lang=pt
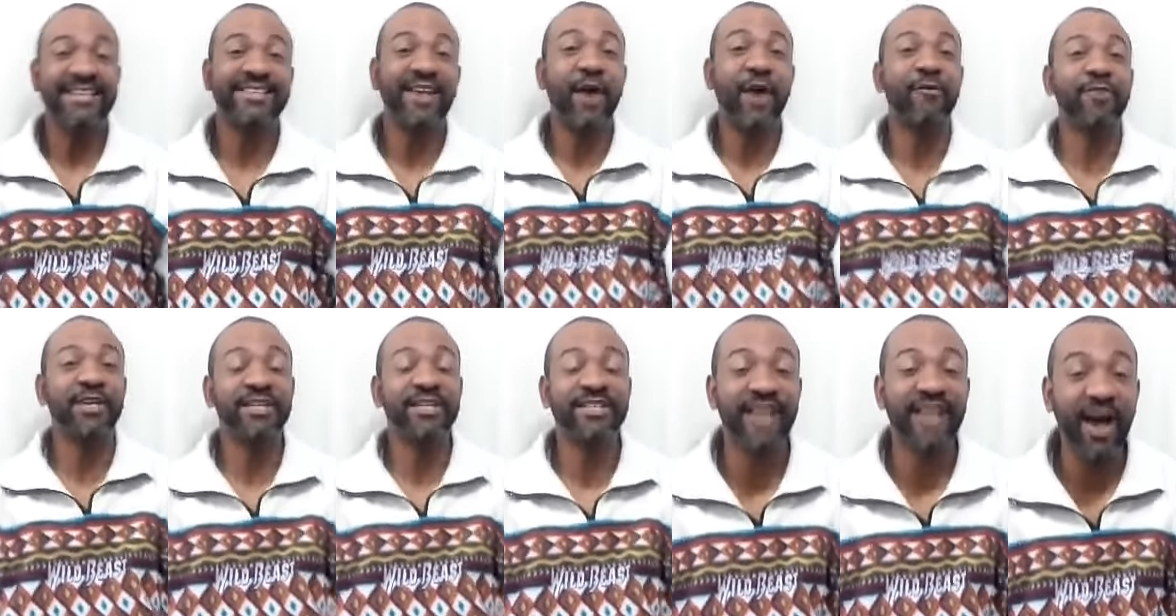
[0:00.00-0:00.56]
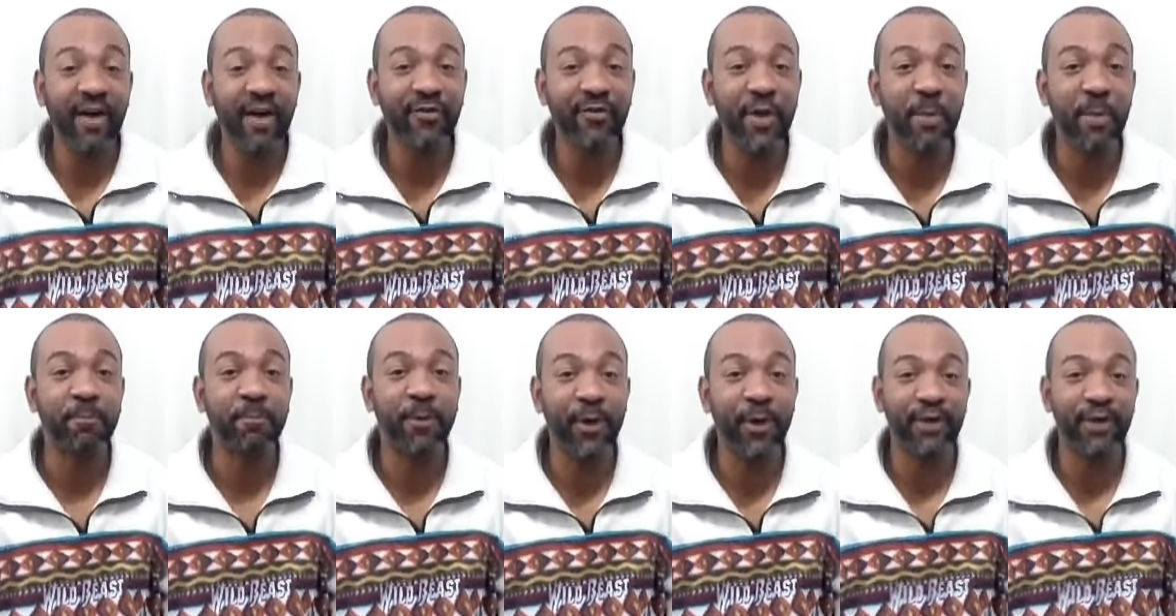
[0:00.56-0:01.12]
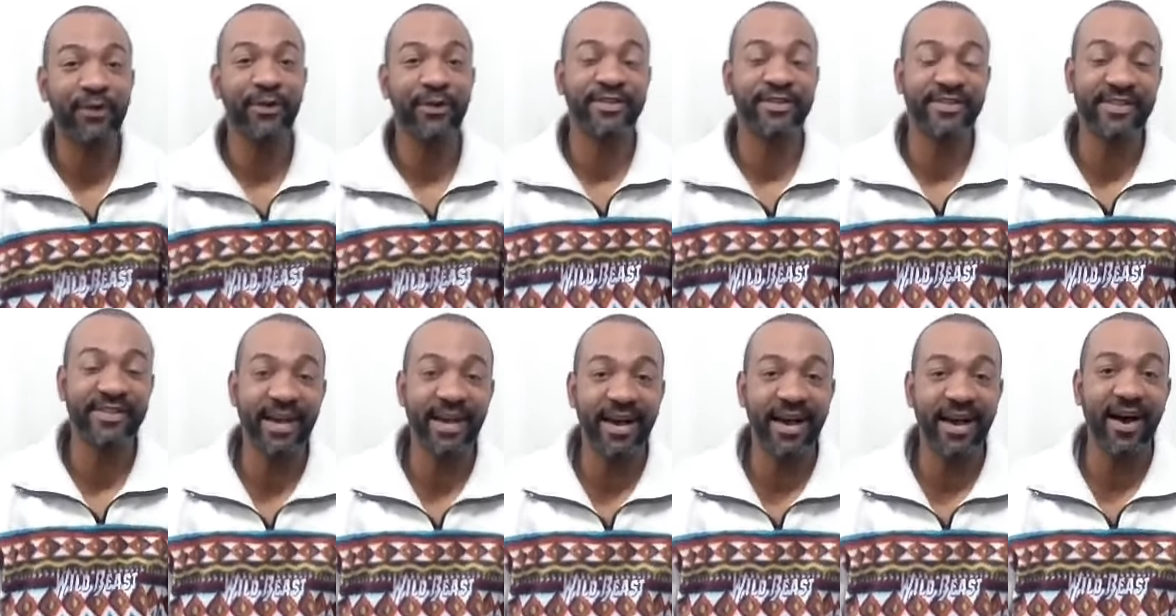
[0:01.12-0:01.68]
Salve, salve
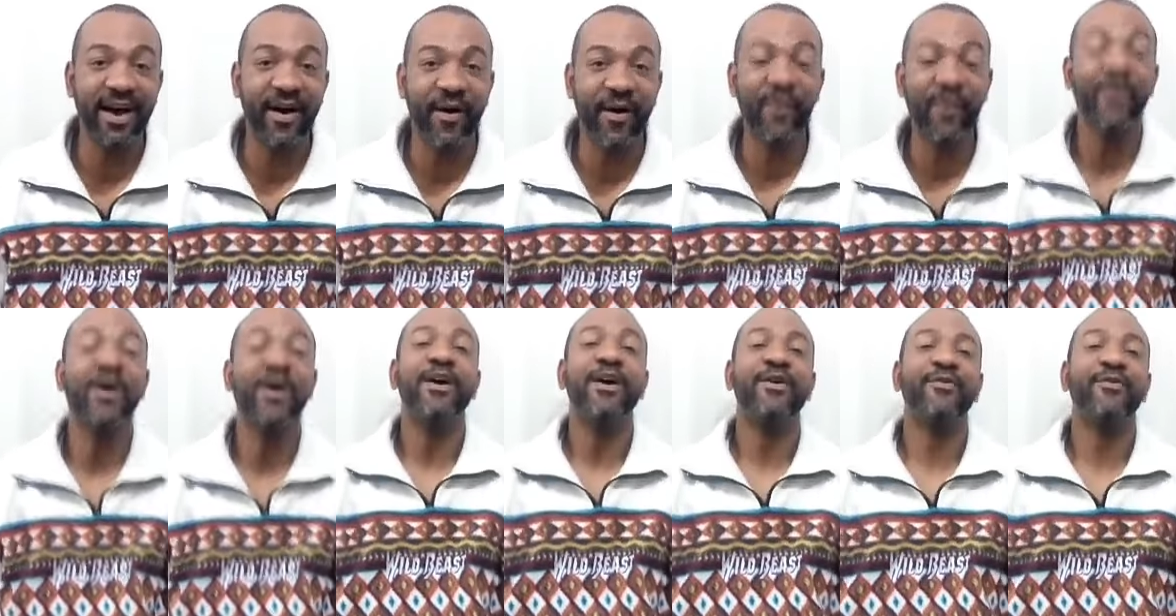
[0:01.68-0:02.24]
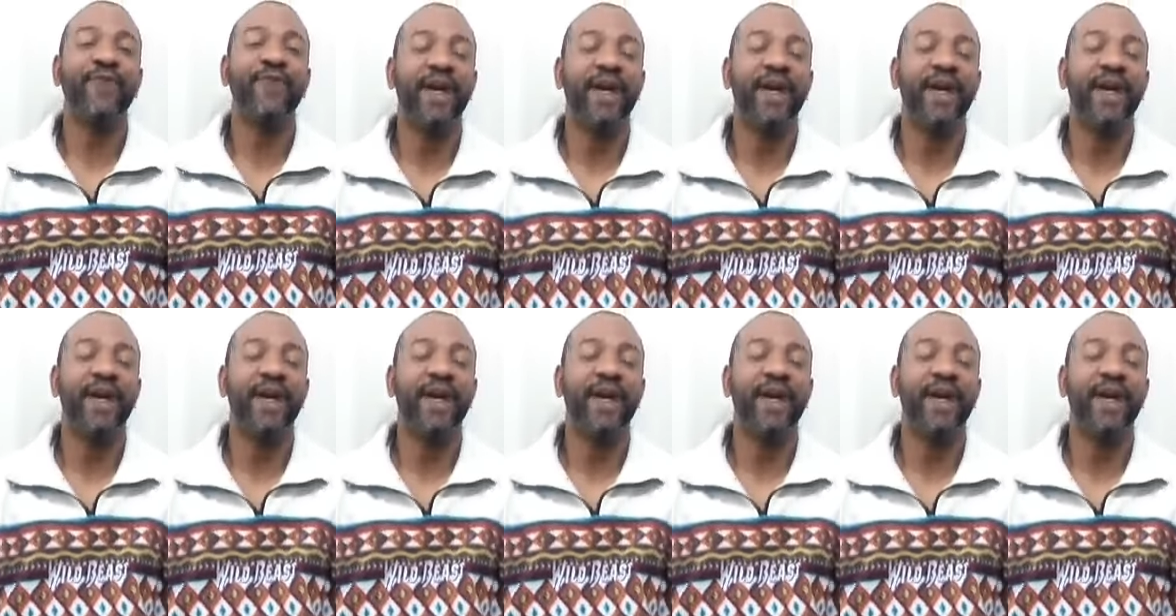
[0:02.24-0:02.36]
produção.